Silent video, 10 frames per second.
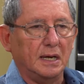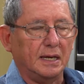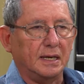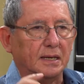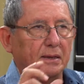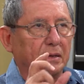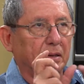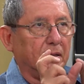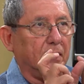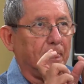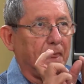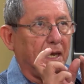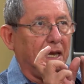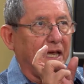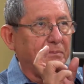eh,
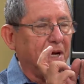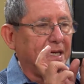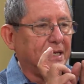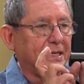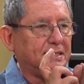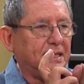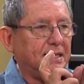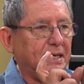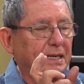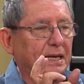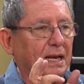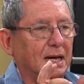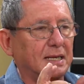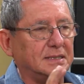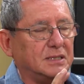la imagen que tiene
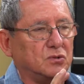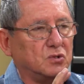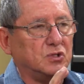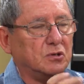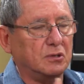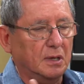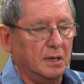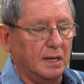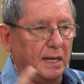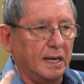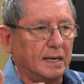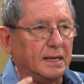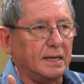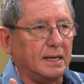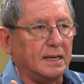la institución
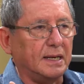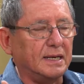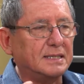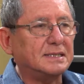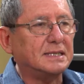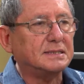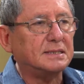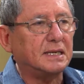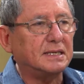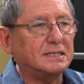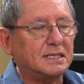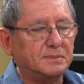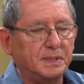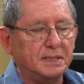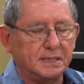en, esas, en
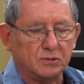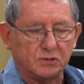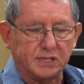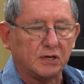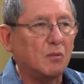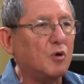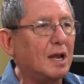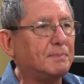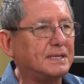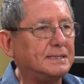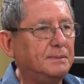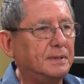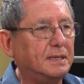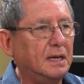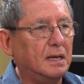mentes, o sea, cómo la
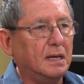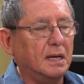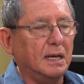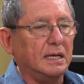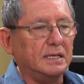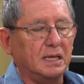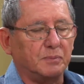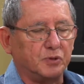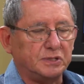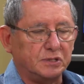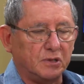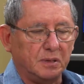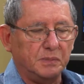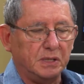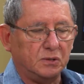perciben. Y el
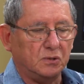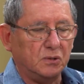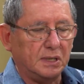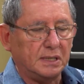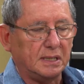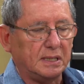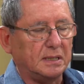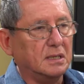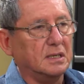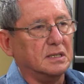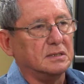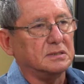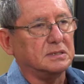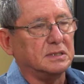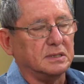posicionamiento eh,
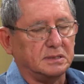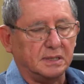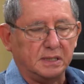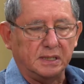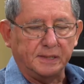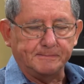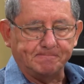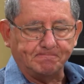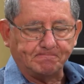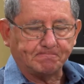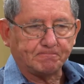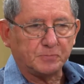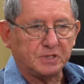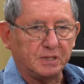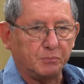se,
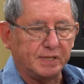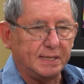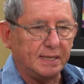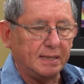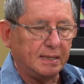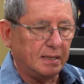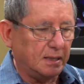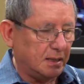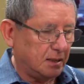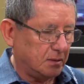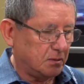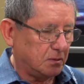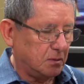puede eh,